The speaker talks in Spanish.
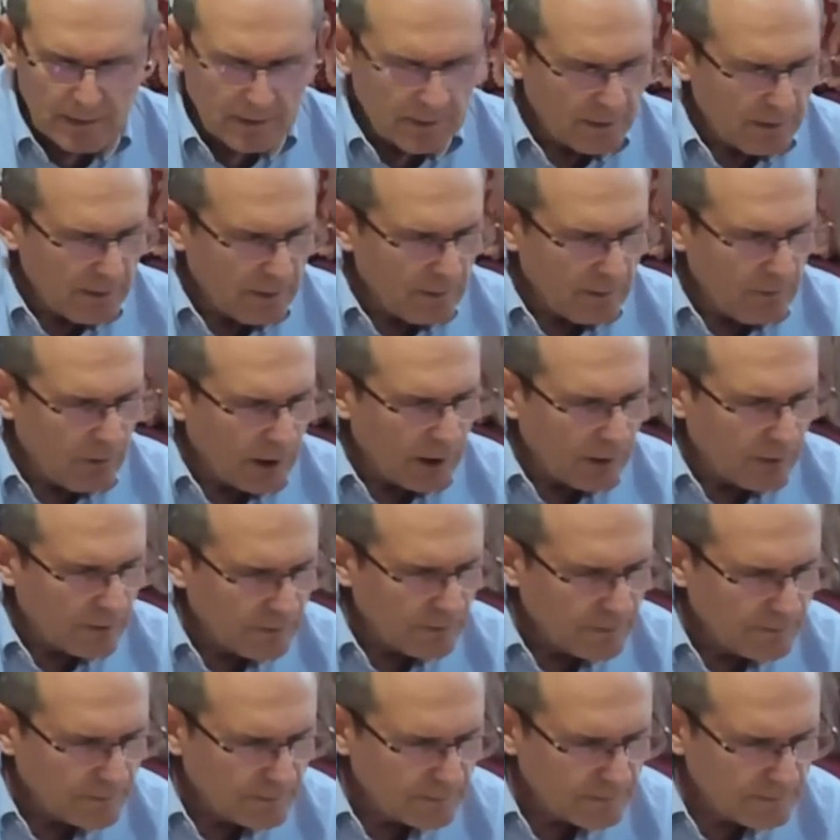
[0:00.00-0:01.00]
Bueno,
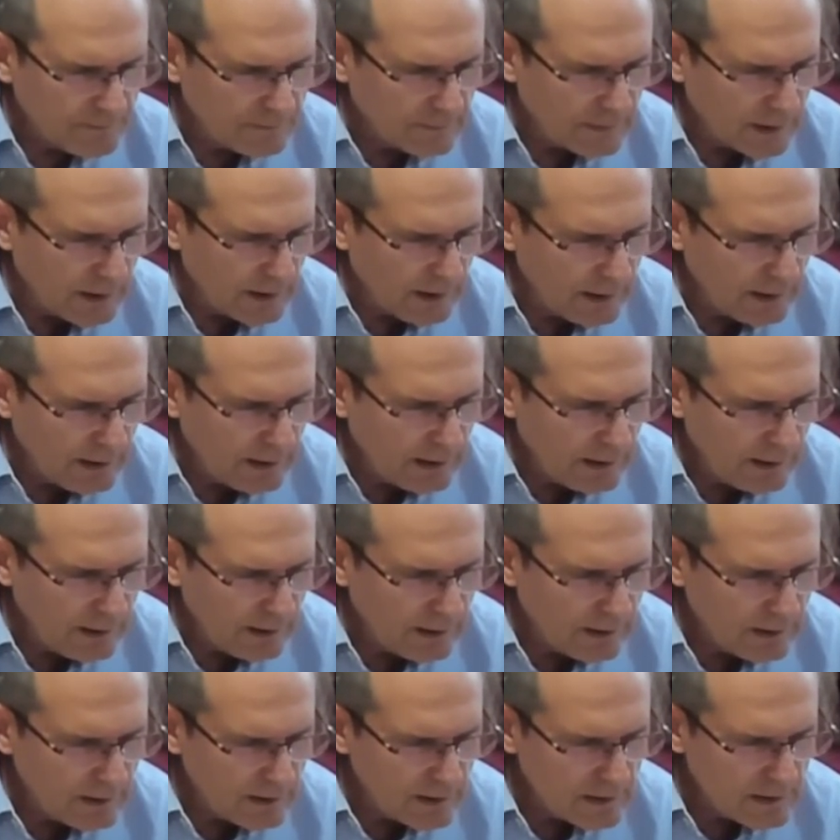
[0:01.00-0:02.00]

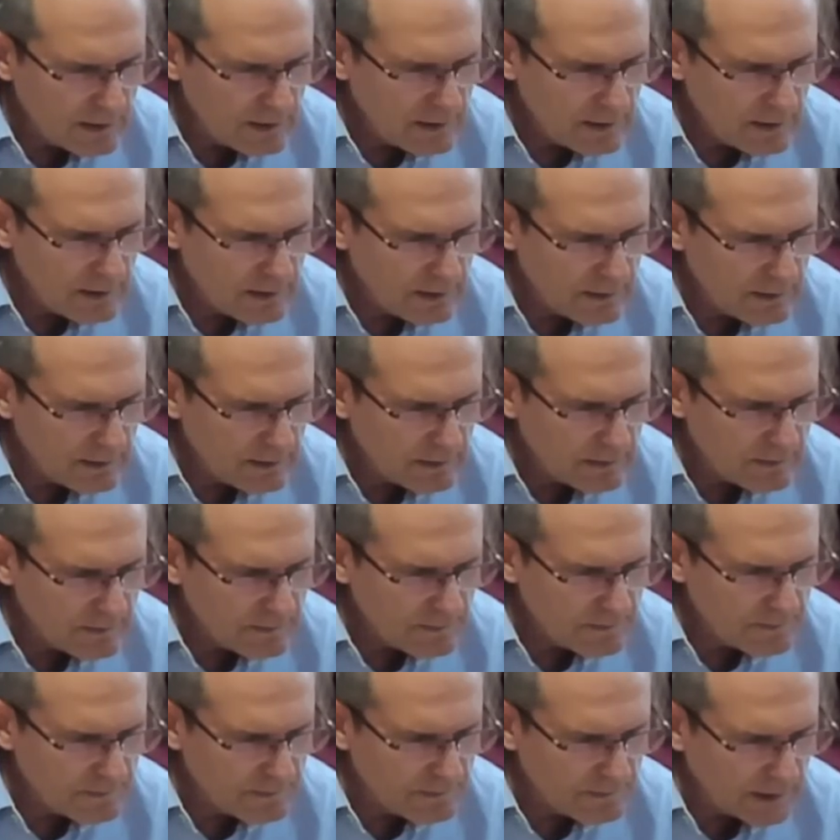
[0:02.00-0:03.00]

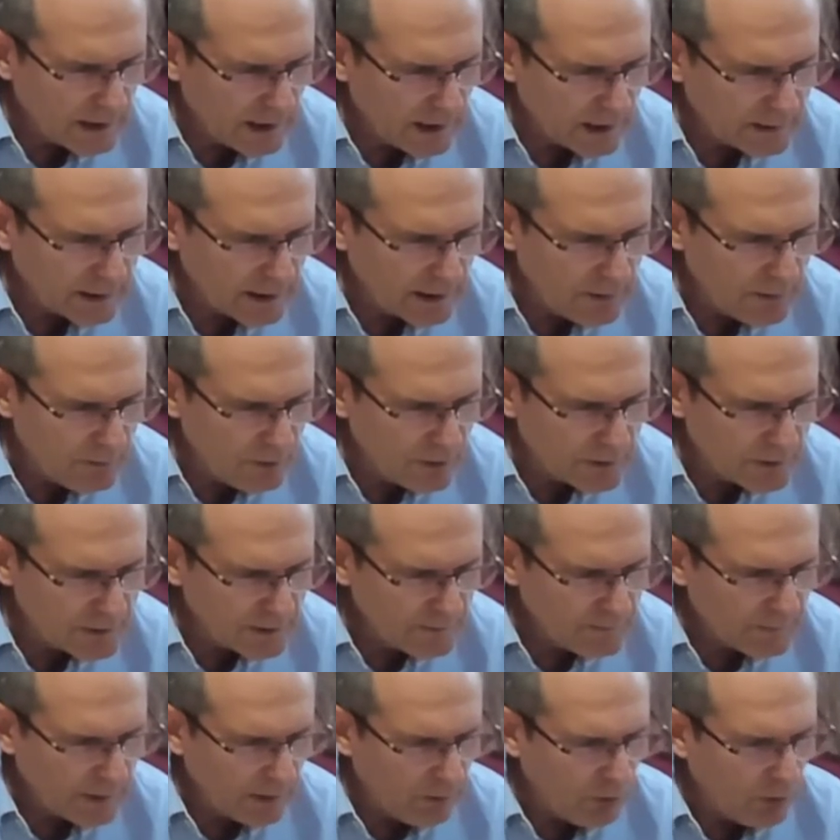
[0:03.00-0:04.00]
ya las tenemos.
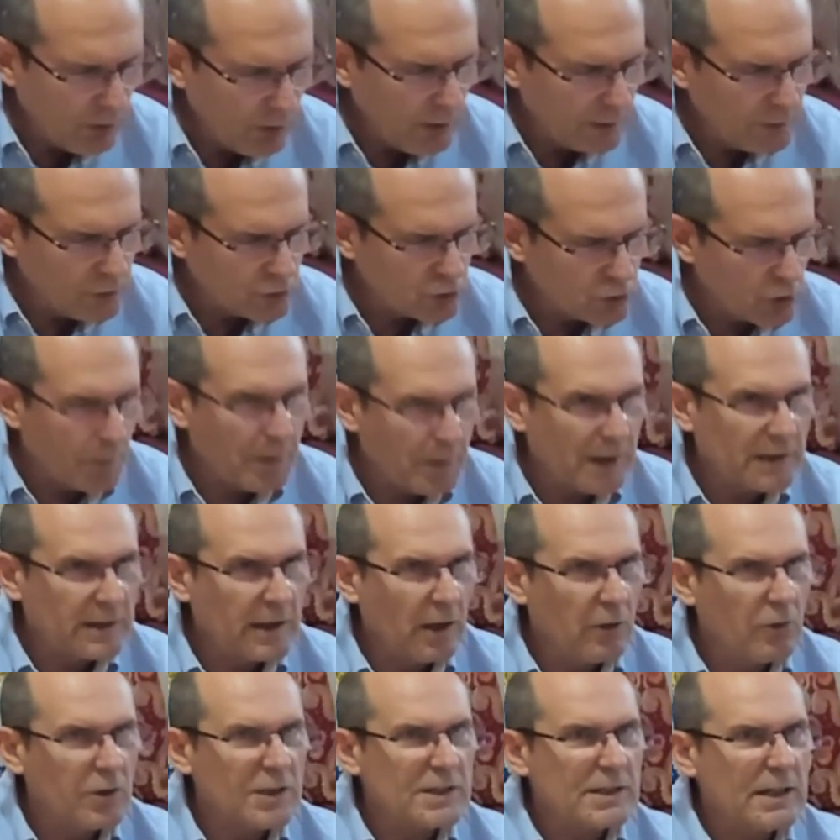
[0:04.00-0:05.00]
Luego hay otro
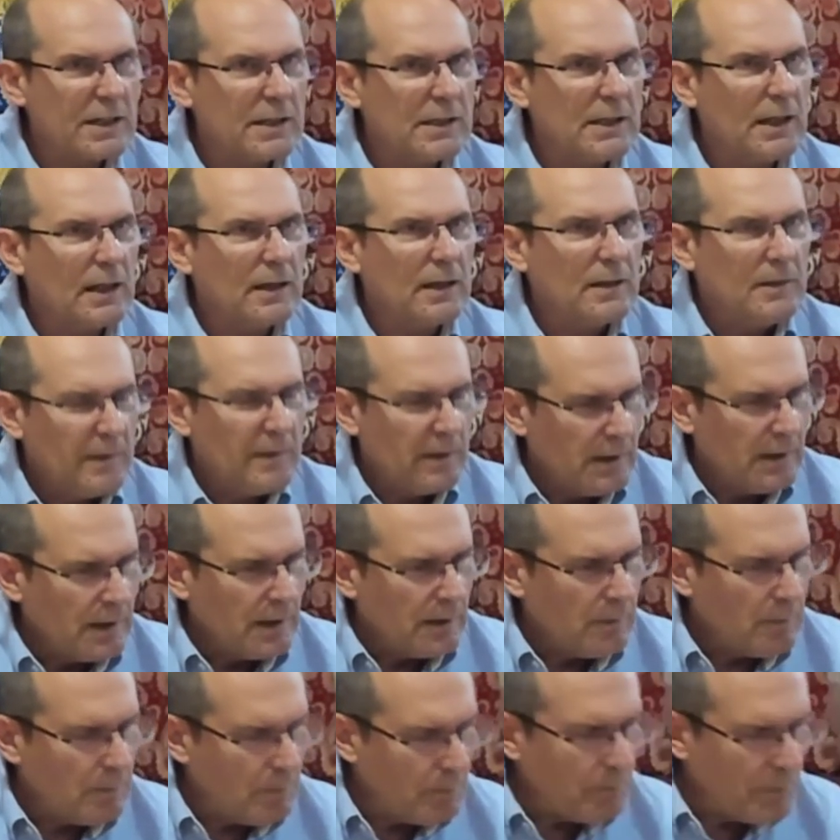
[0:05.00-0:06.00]
apartado que sería
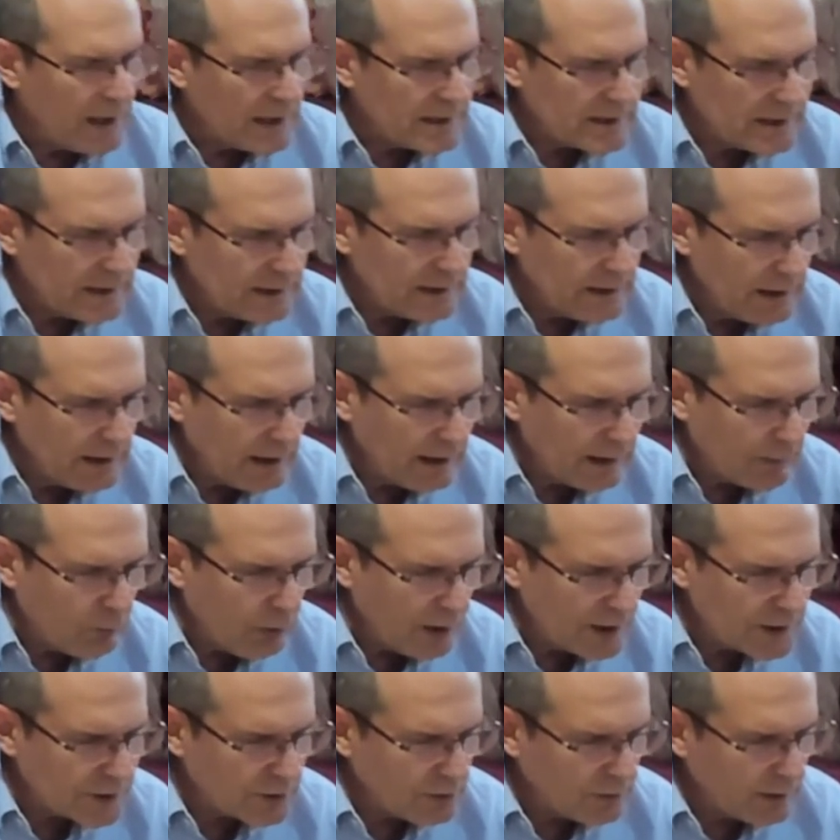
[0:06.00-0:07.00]
ver si
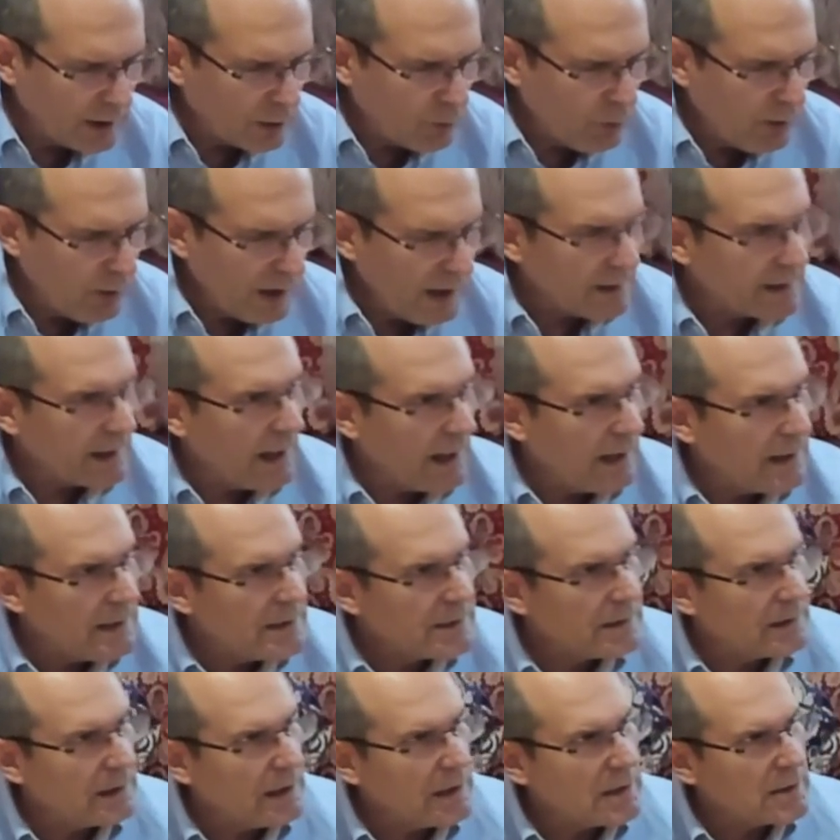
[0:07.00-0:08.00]
cuáles son escuelas
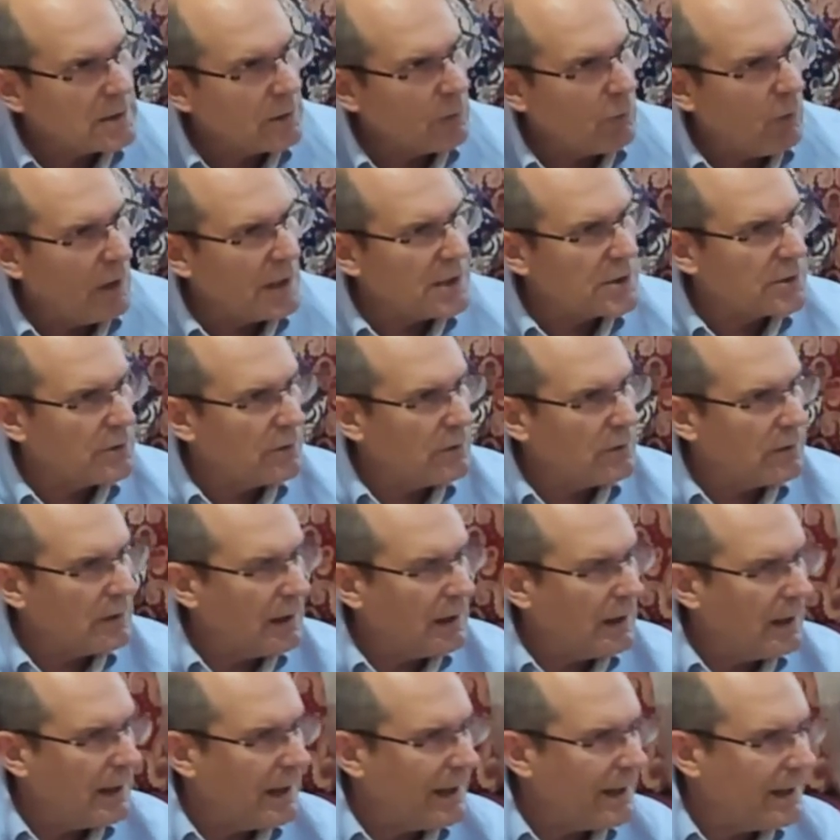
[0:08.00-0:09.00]
realistas, cuáles son
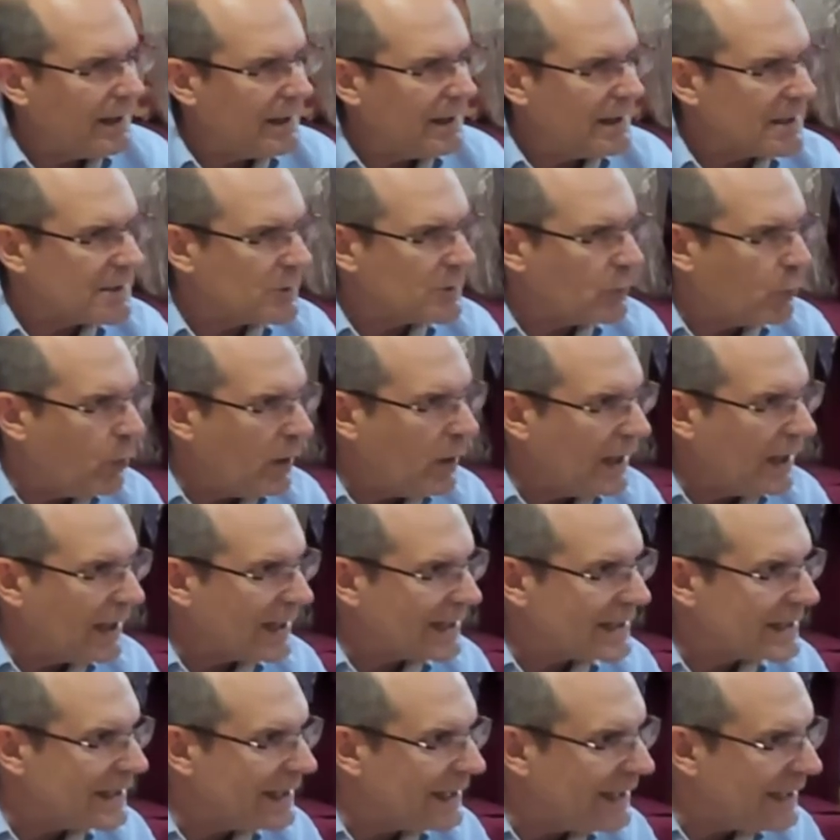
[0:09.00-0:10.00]

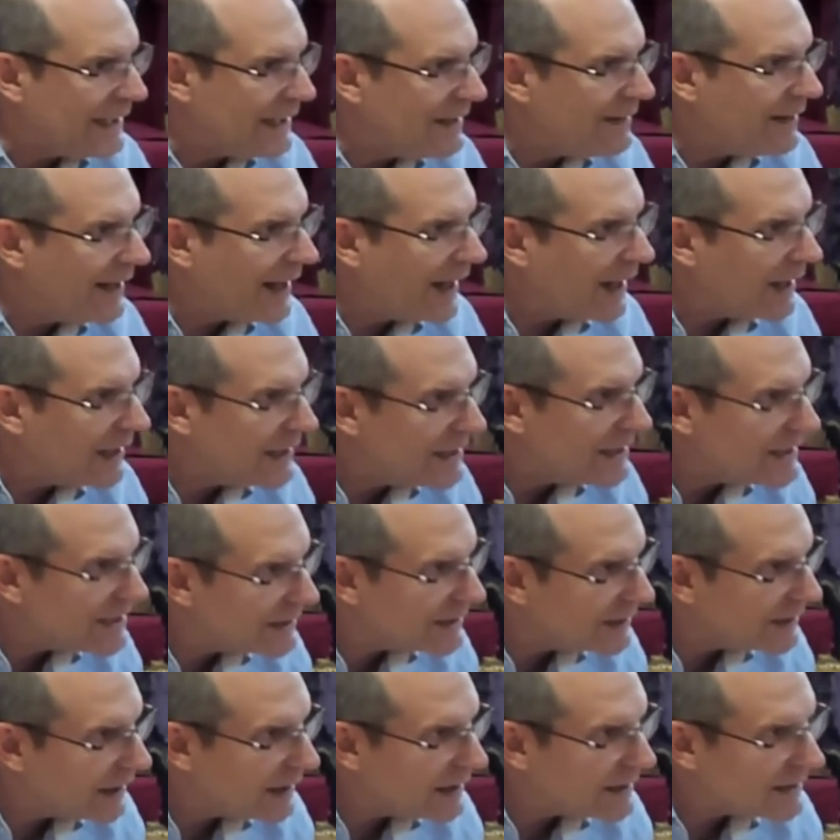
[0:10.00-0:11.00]
escuelas
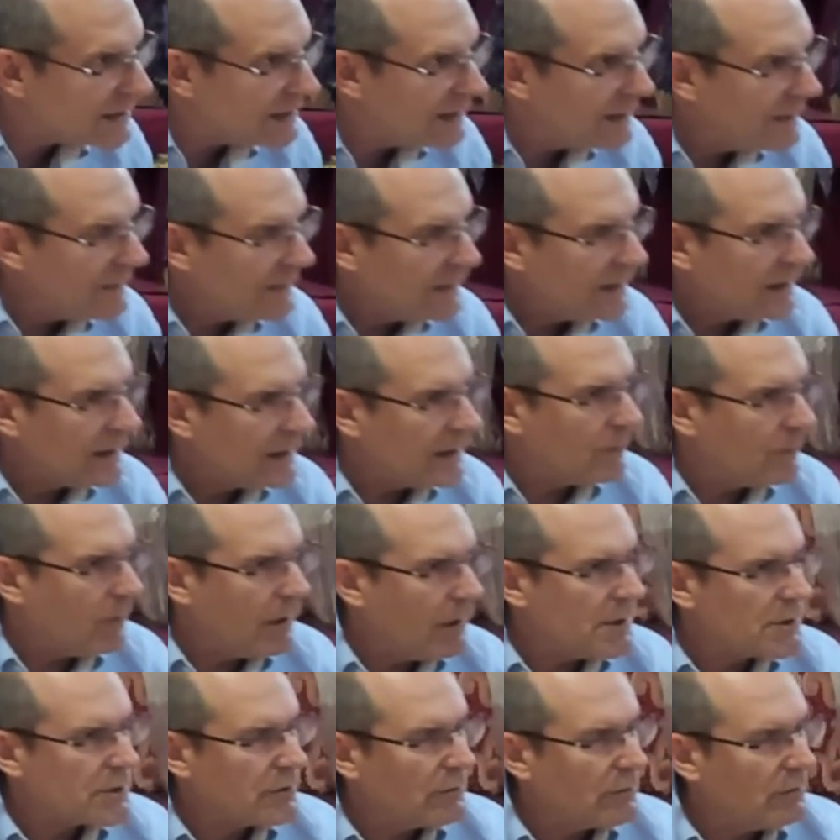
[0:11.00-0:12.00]
idealistas y
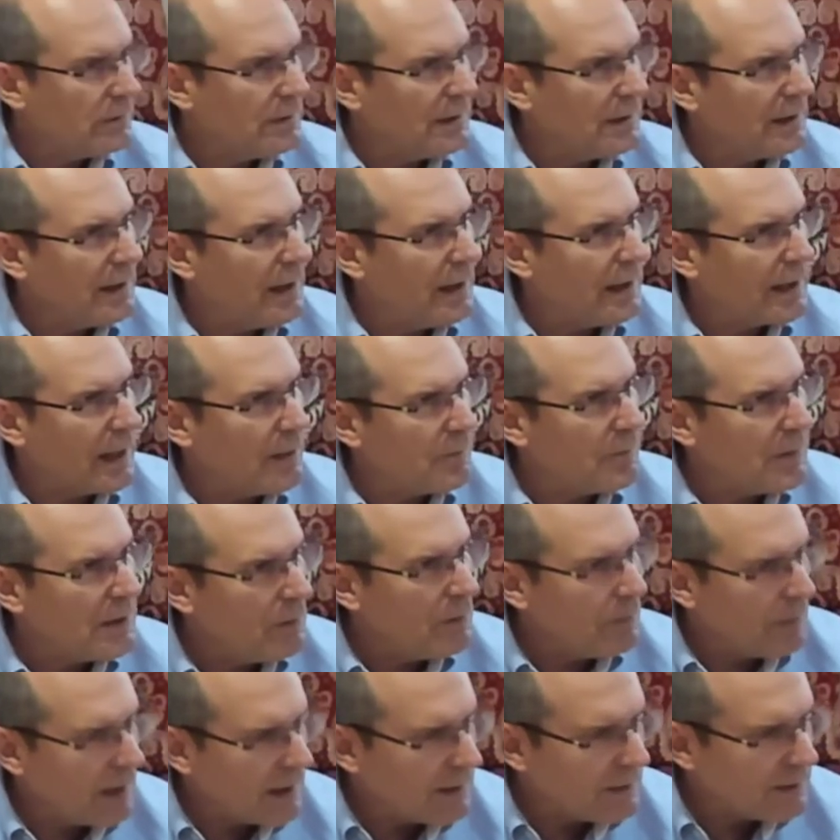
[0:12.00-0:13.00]
cuáles son del camino
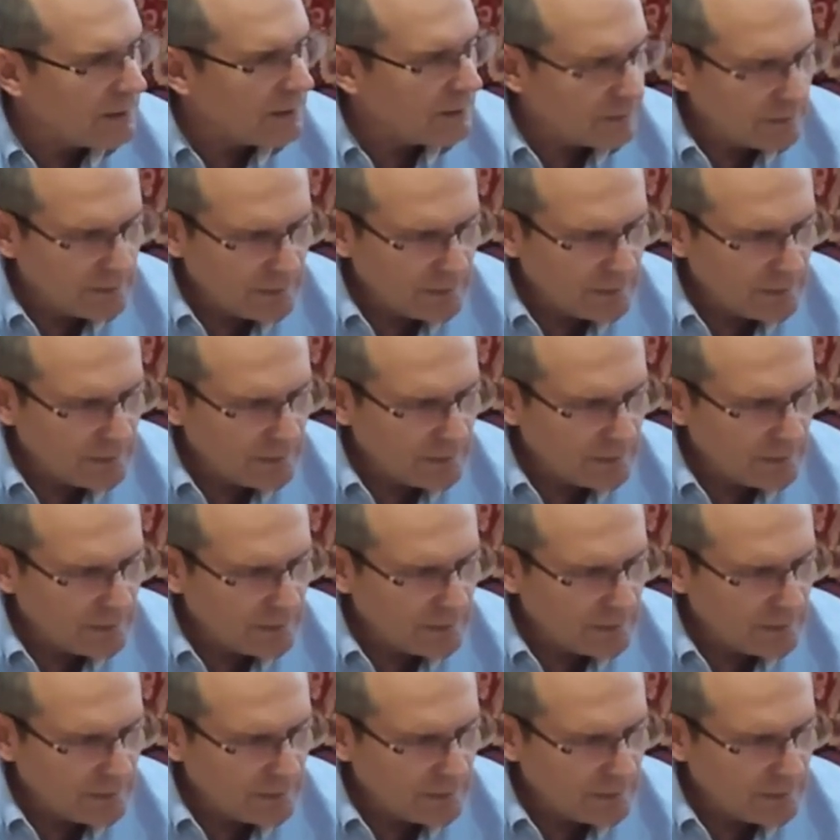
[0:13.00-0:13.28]
medio.